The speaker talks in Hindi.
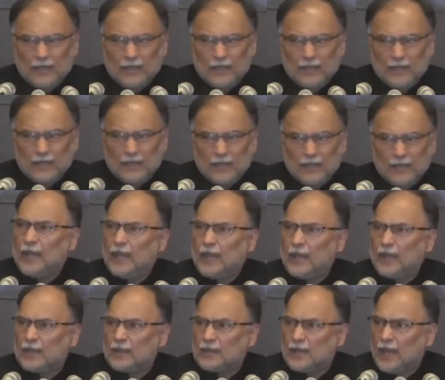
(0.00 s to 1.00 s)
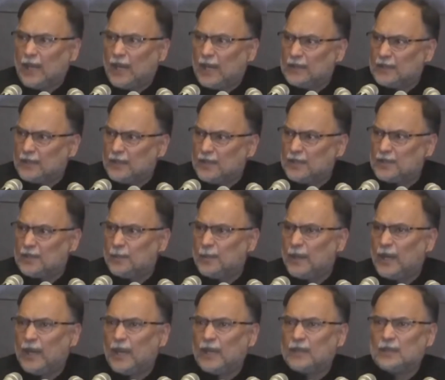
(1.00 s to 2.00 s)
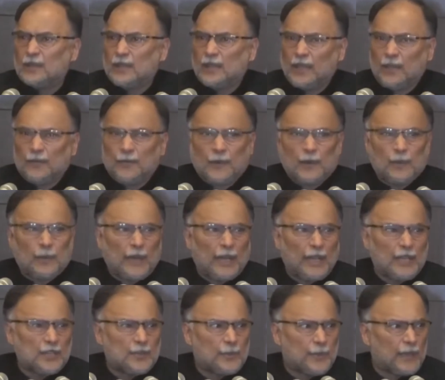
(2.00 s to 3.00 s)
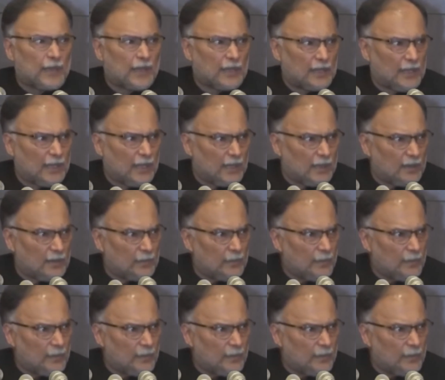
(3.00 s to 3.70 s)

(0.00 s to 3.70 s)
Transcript: अपनी एक इतिहादी जमात के फरमाइश पे रखी है